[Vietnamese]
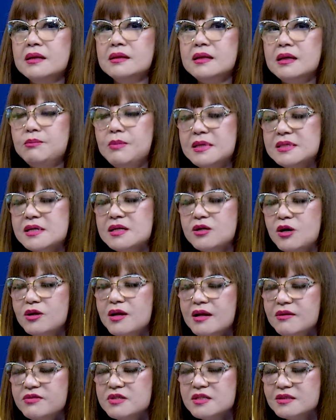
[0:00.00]
Thì bây giờ nói
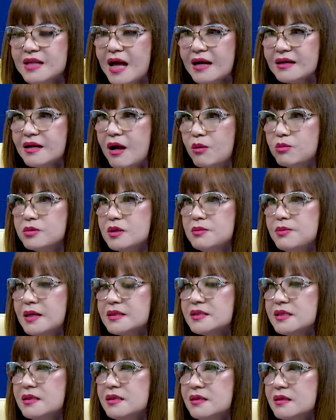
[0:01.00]
đến sự tác động đó
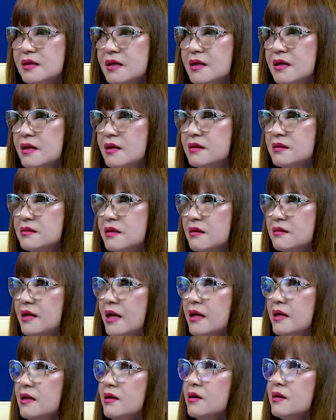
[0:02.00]
bác sĩ Hương, thơ
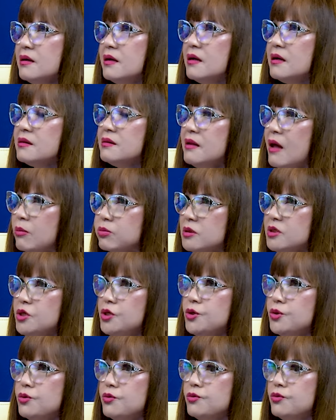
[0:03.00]
thấy đọc
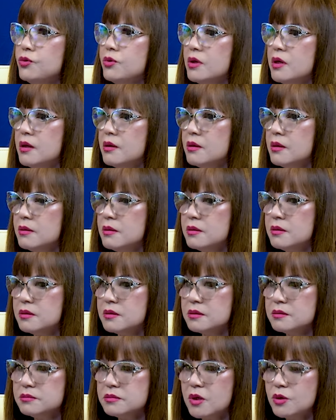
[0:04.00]
nhiều
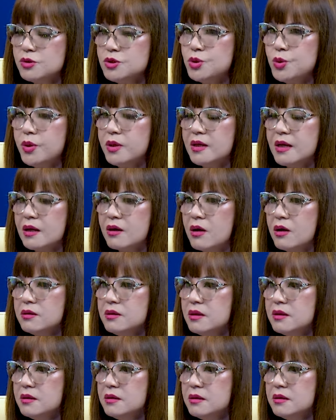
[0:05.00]
câu chuyện là có
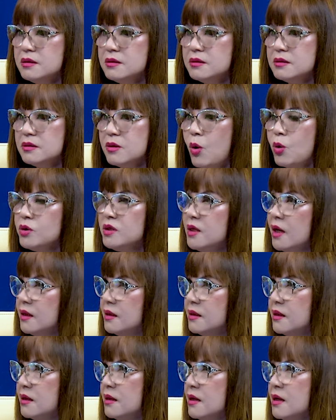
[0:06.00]
những hôn
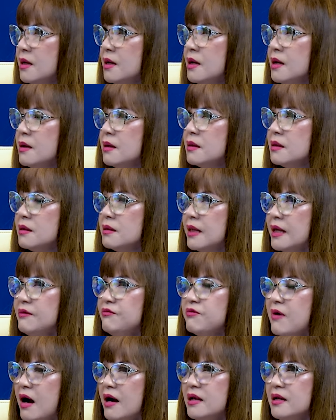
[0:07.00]
nhân đó lấy
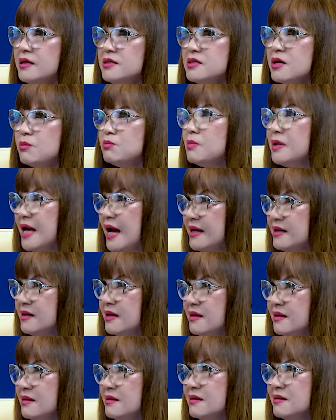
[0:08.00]
vợ hay lấy chồng bị ái
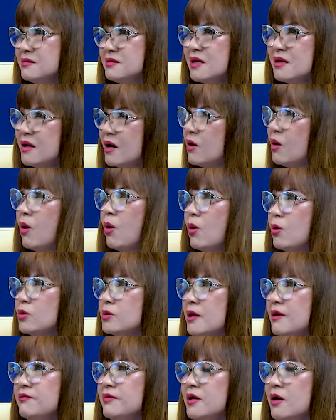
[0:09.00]
kỷ rất là khổ,
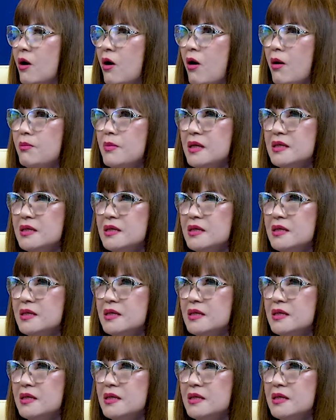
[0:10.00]
tại vì họ bị